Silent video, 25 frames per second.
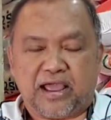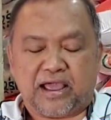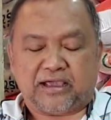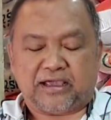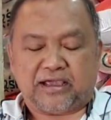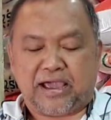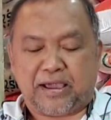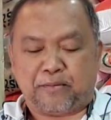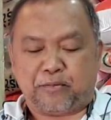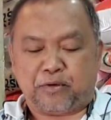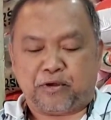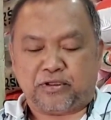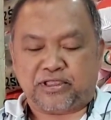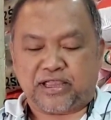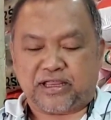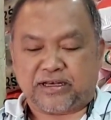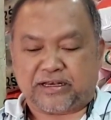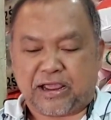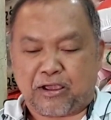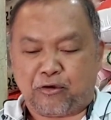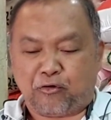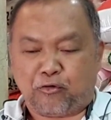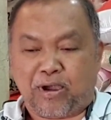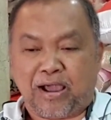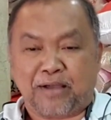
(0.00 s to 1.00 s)
อ่าครับ ก็จะ
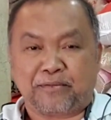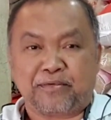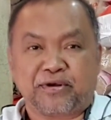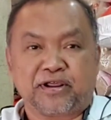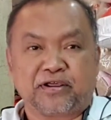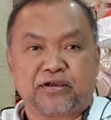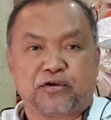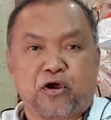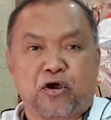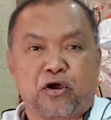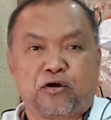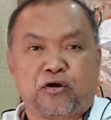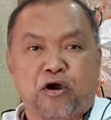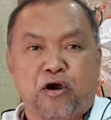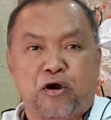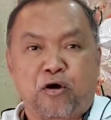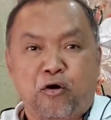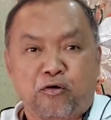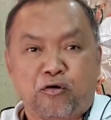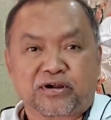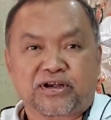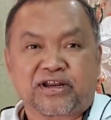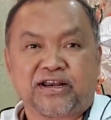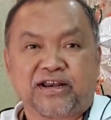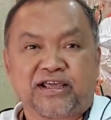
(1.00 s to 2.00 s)
เท้าความเรื่องกอขอ
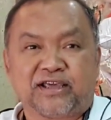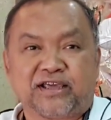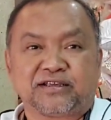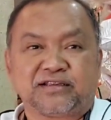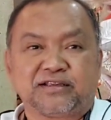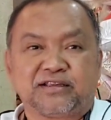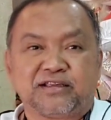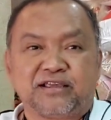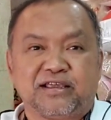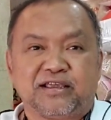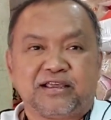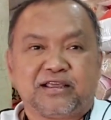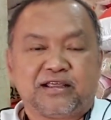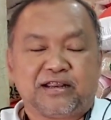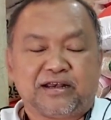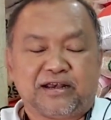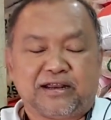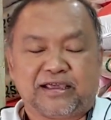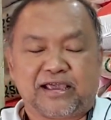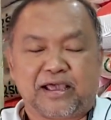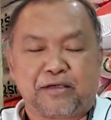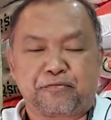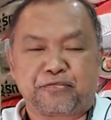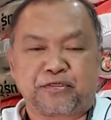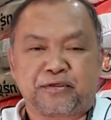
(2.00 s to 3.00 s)
หกนิดนึงครับ
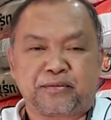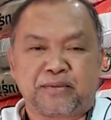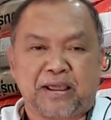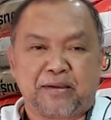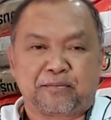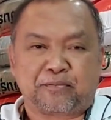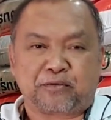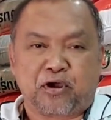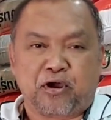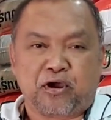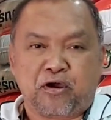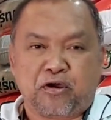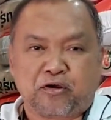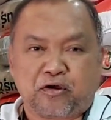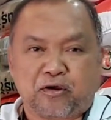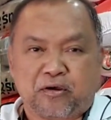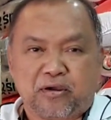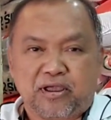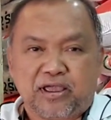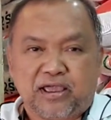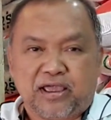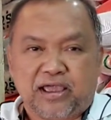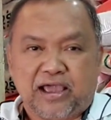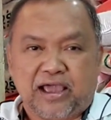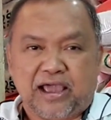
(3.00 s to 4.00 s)
นะครับสำหรับกอ
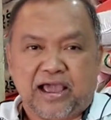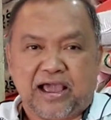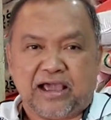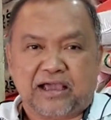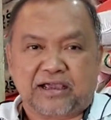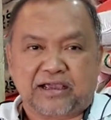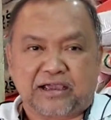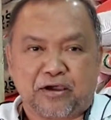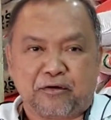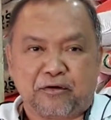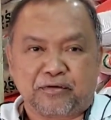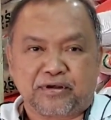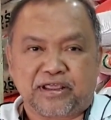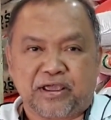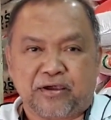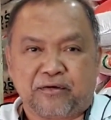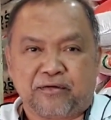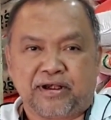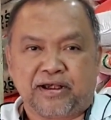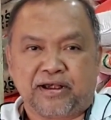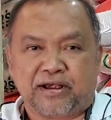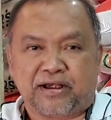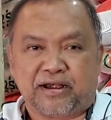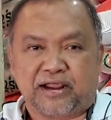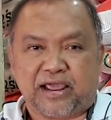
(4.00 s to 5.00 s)
อ่าข้าวเหนียว
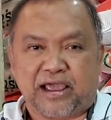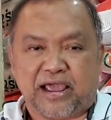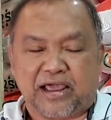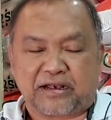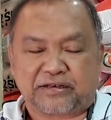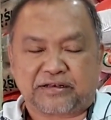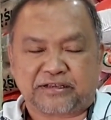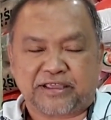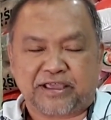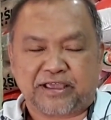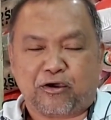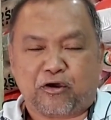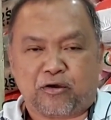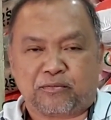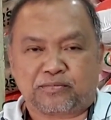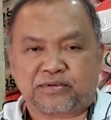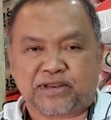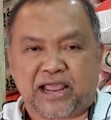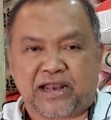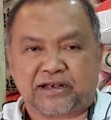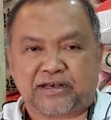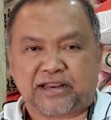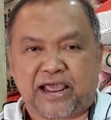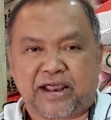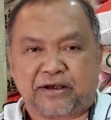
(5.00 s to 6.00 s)
อ่าเตี้ยหอม
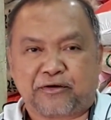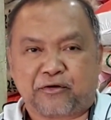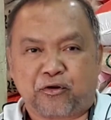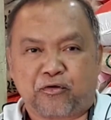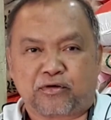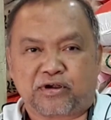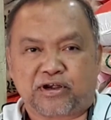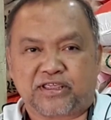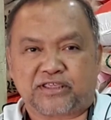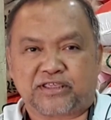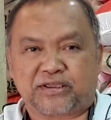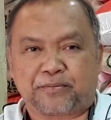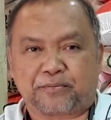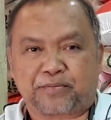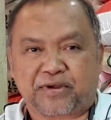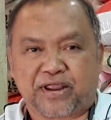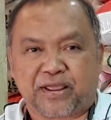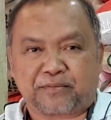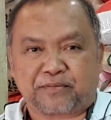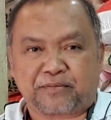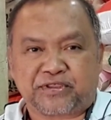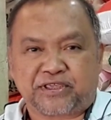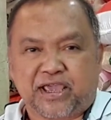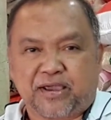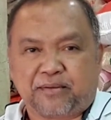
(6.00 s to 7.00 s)
ต้านทานโรคนี่จะเปรี
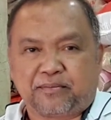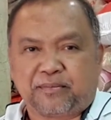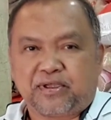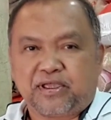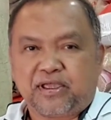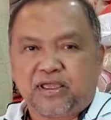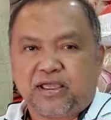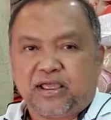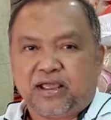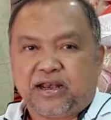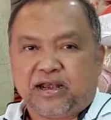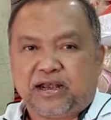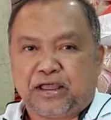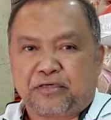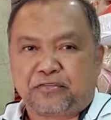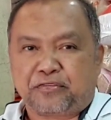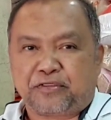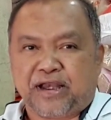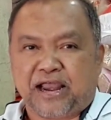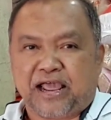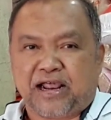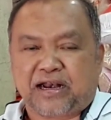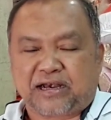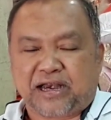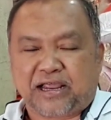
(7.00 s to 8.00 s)
ยบเทียบ ลักษ
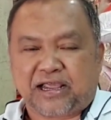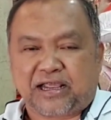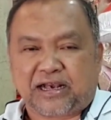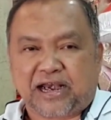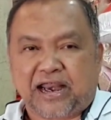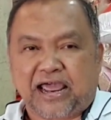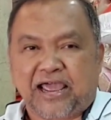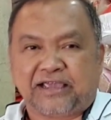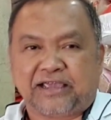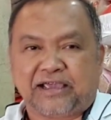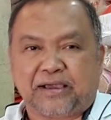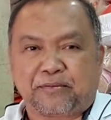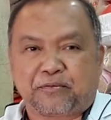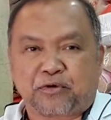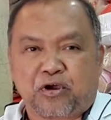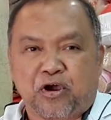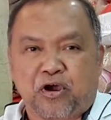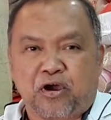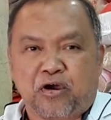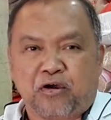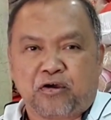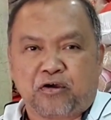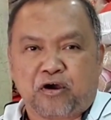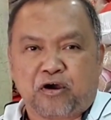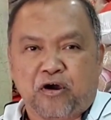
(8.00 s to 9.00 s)
ณะคล้ายๆ กับก
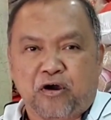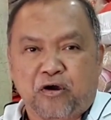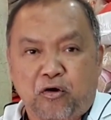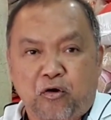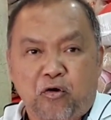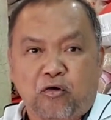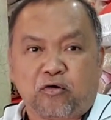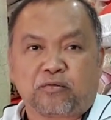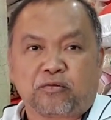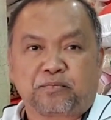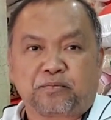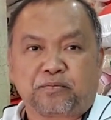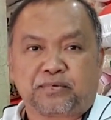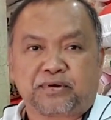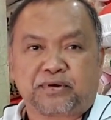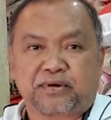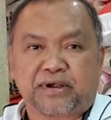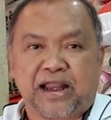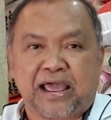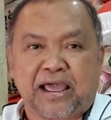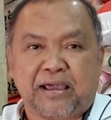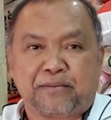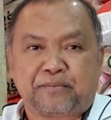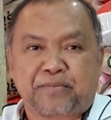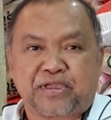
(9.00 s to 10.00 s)
อขอหก
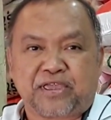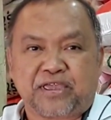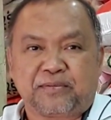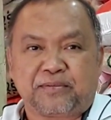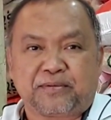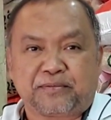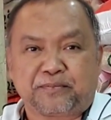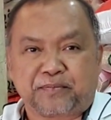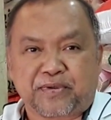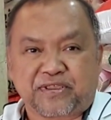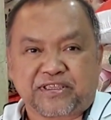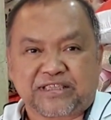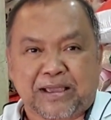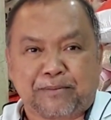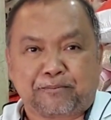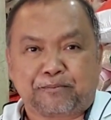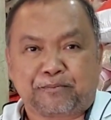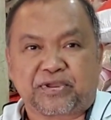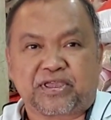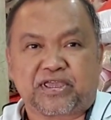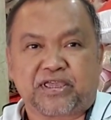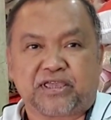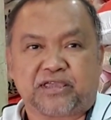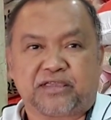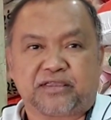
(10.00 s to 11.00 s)
นาปี ประ
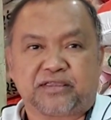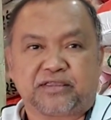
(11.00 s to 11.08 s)
จำปี